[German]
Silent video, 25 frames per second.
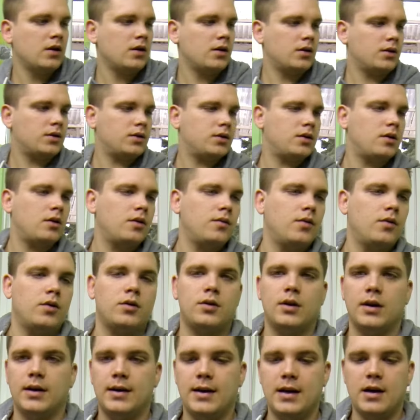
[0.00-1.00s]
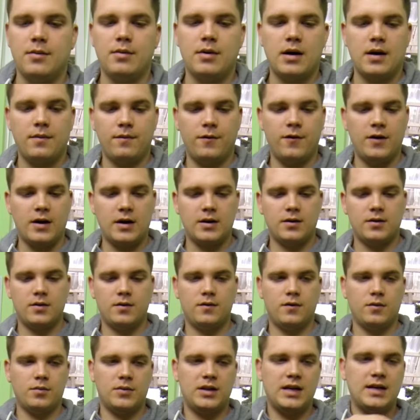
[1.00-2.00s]
So, noch den Kleber entfernt
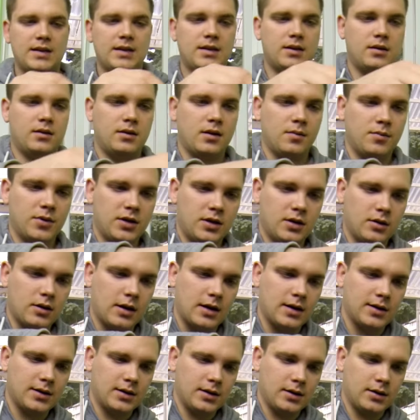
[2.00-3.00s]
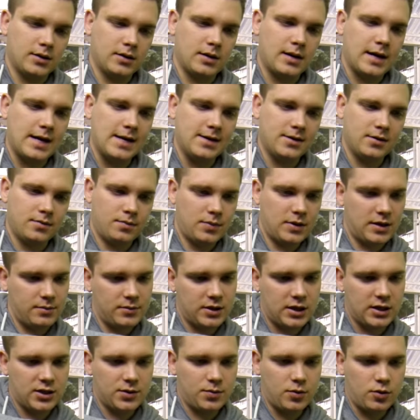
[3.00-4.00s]
vom Test, damit alles nicht hält beim
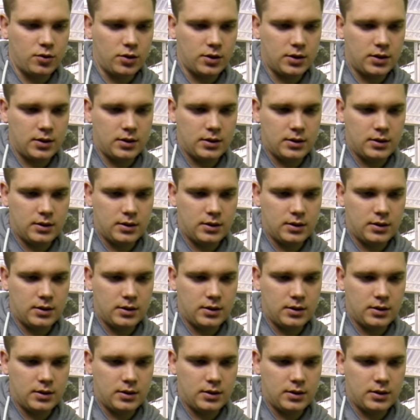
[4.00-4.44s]
Transport.